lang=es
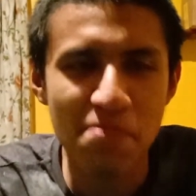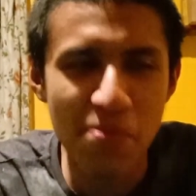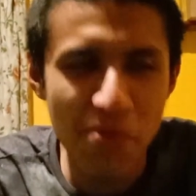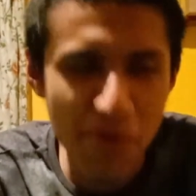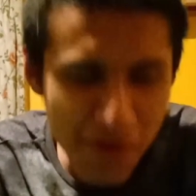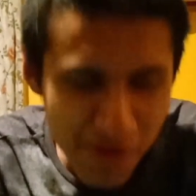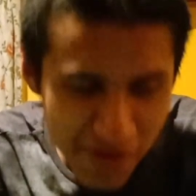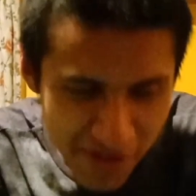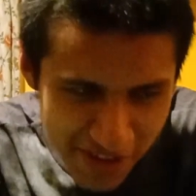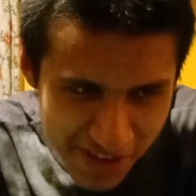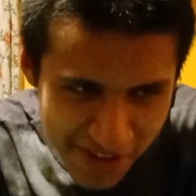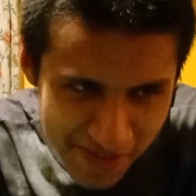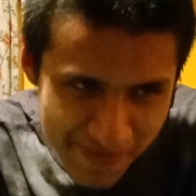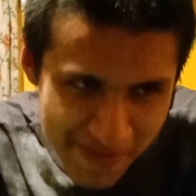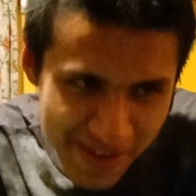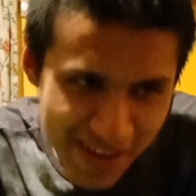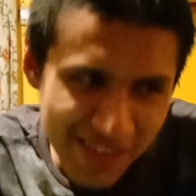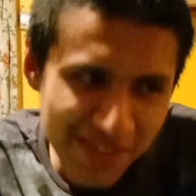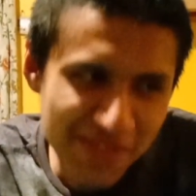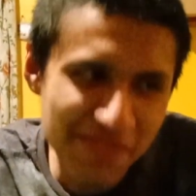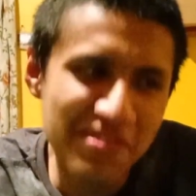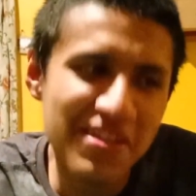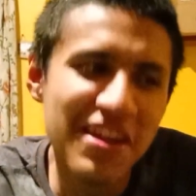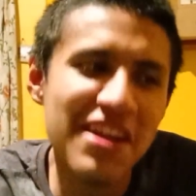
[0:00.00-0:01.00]
Porque
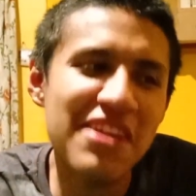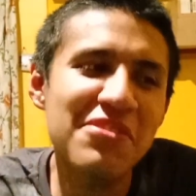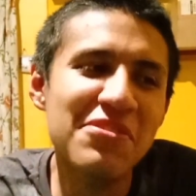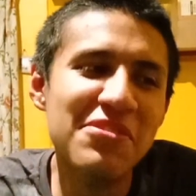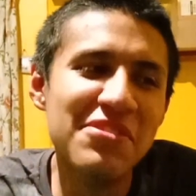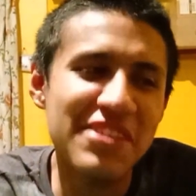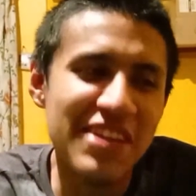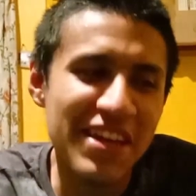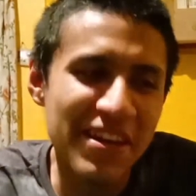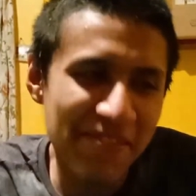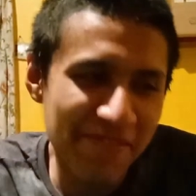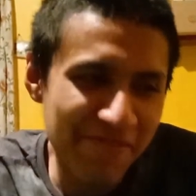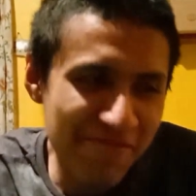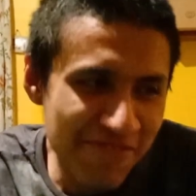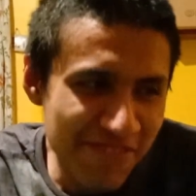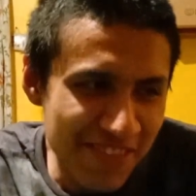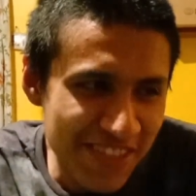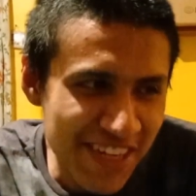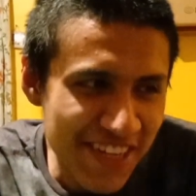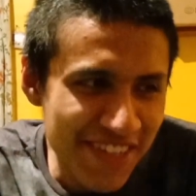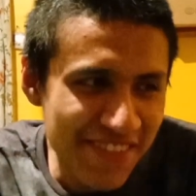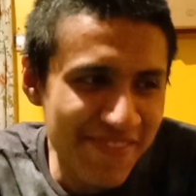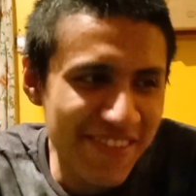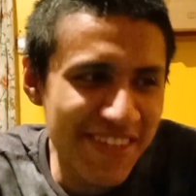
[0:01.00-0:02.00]
me ha tocado ya
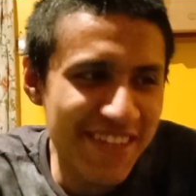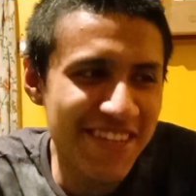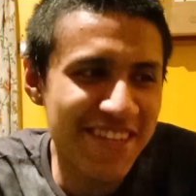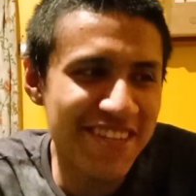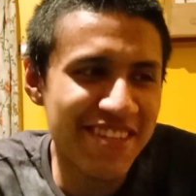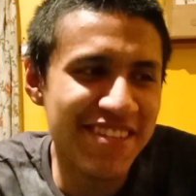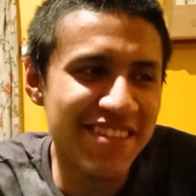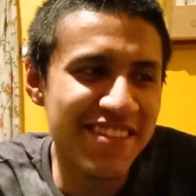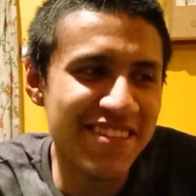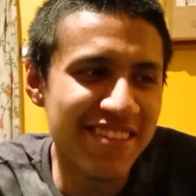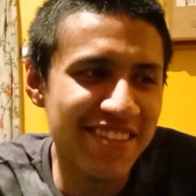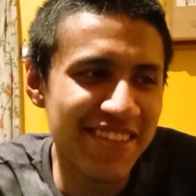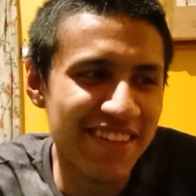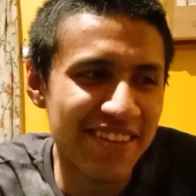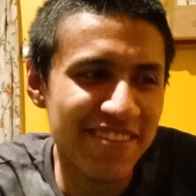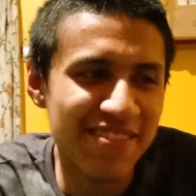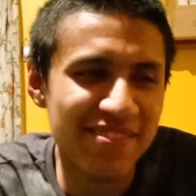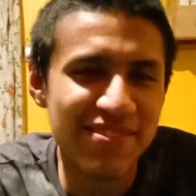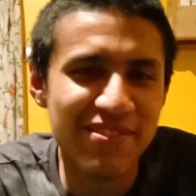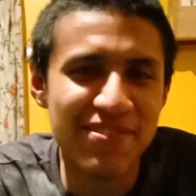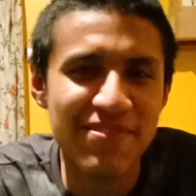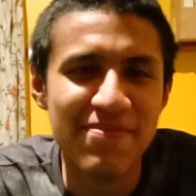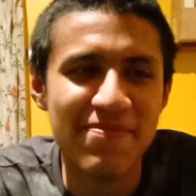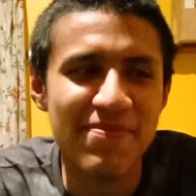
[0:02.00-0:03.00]
muchas veces que
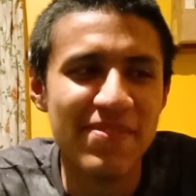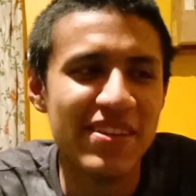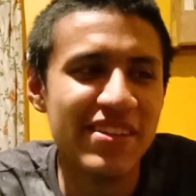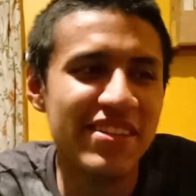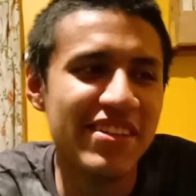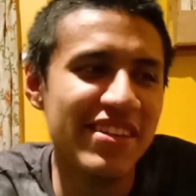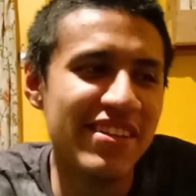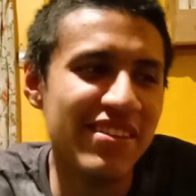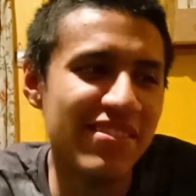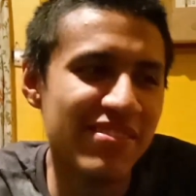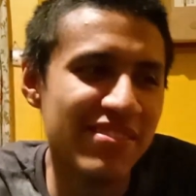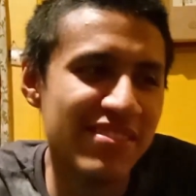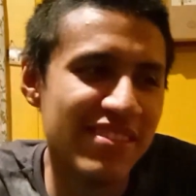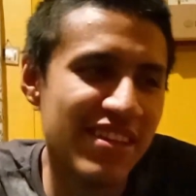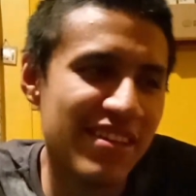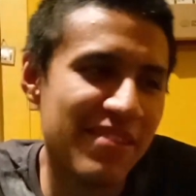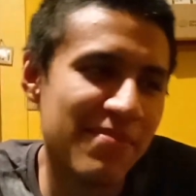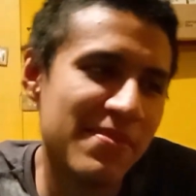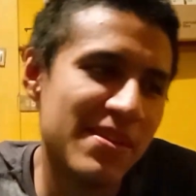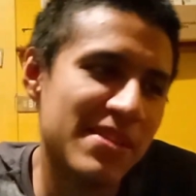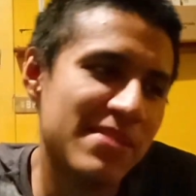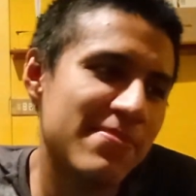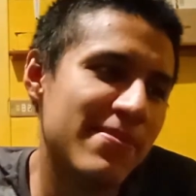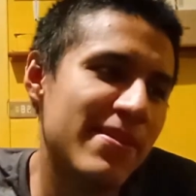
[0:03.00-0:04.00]
los compañeros
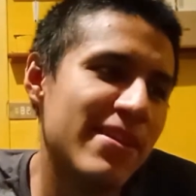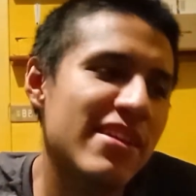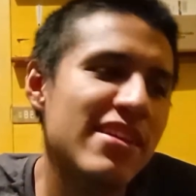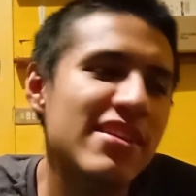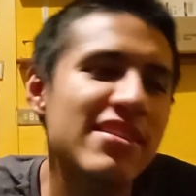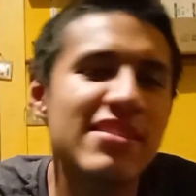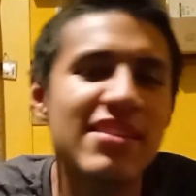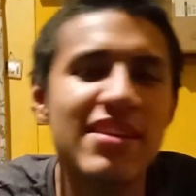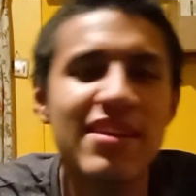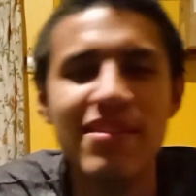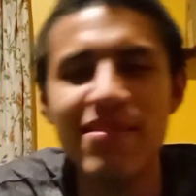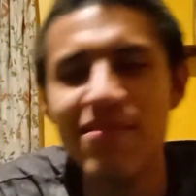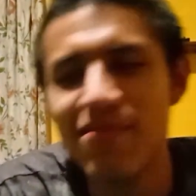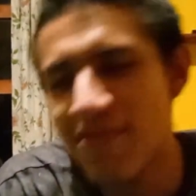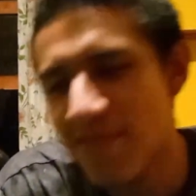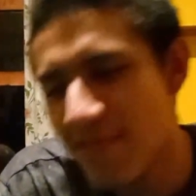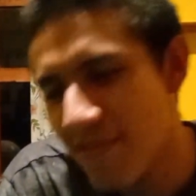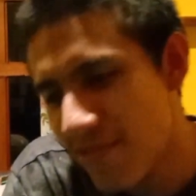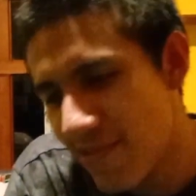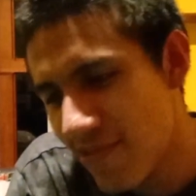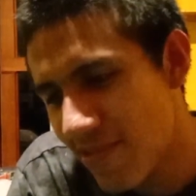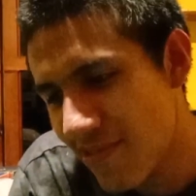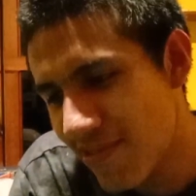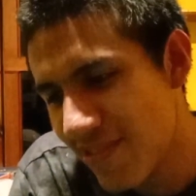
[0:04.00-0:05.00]
nada más van al
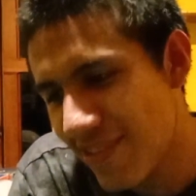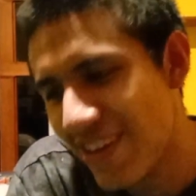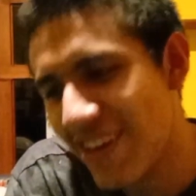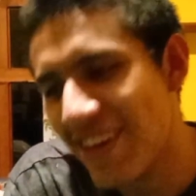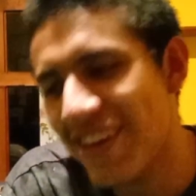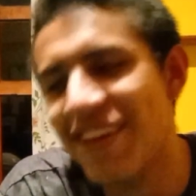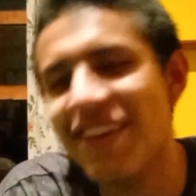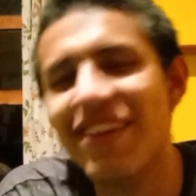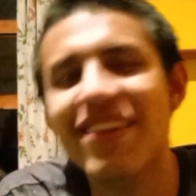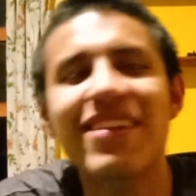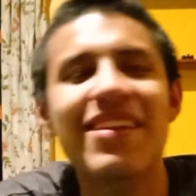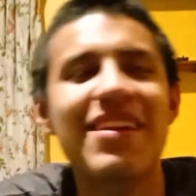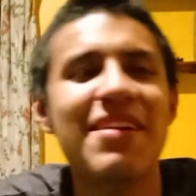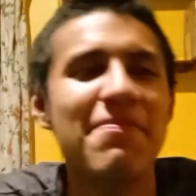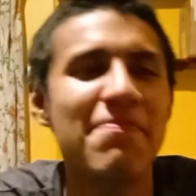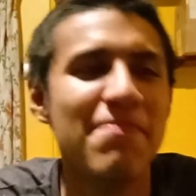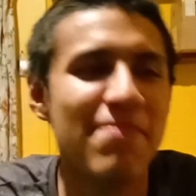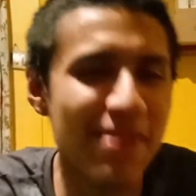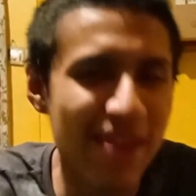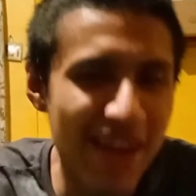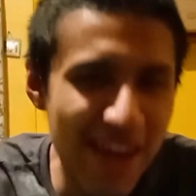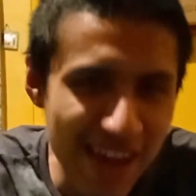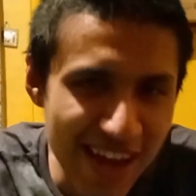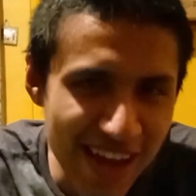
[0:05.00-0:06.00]
salón a leer la
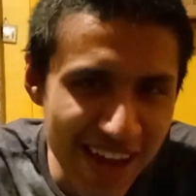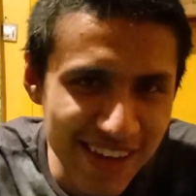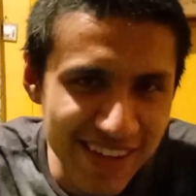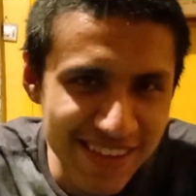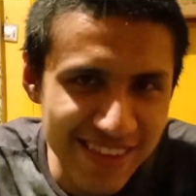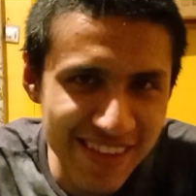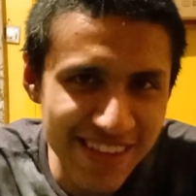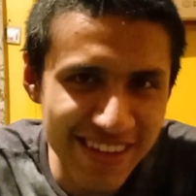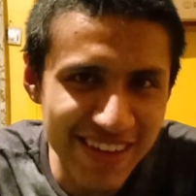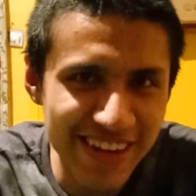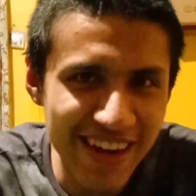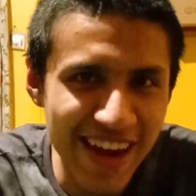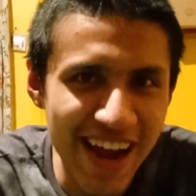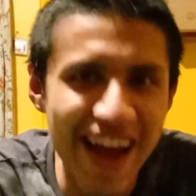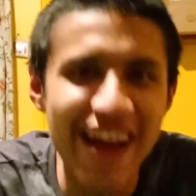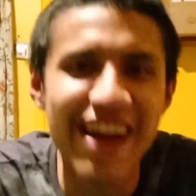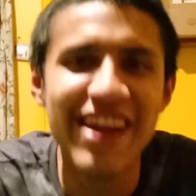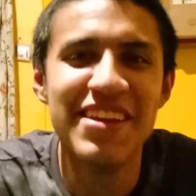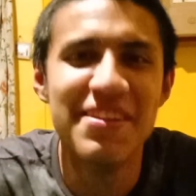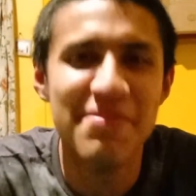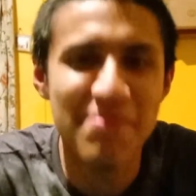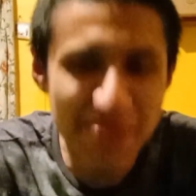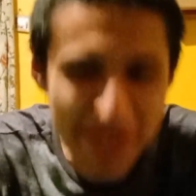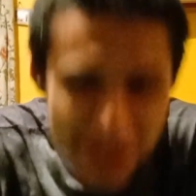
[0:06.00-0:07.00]

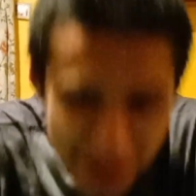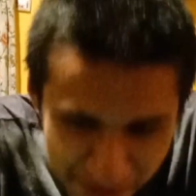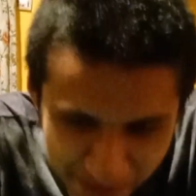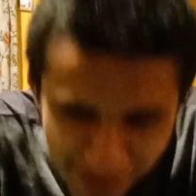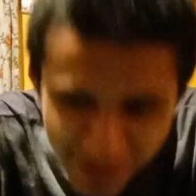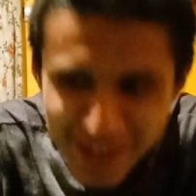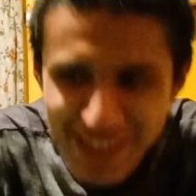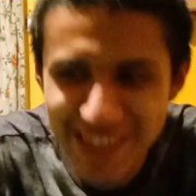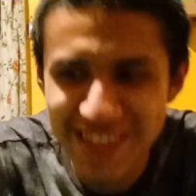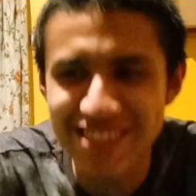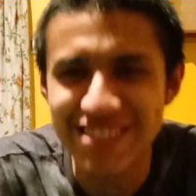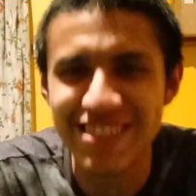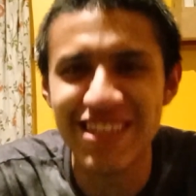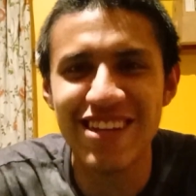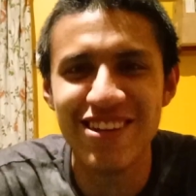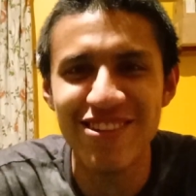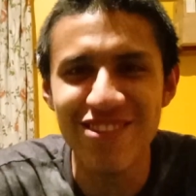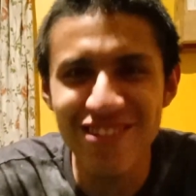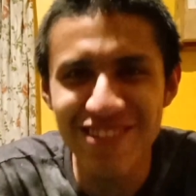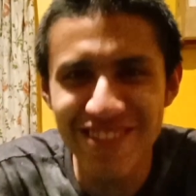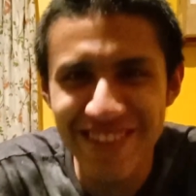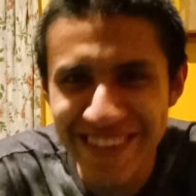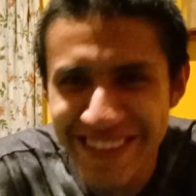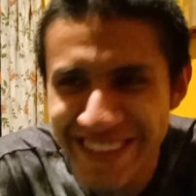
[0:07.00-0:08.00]
práctica, ahí mismo en el
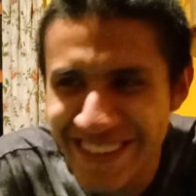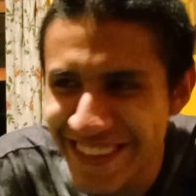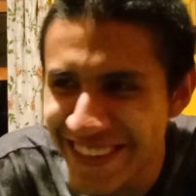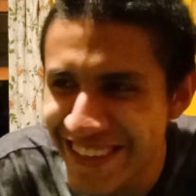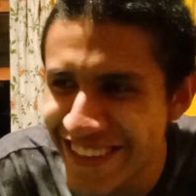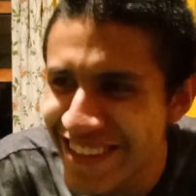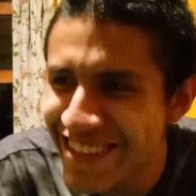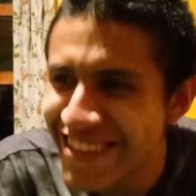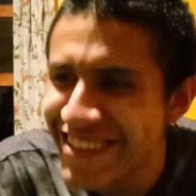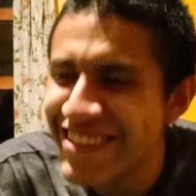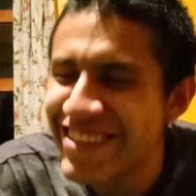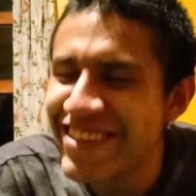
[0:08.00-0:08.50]
salón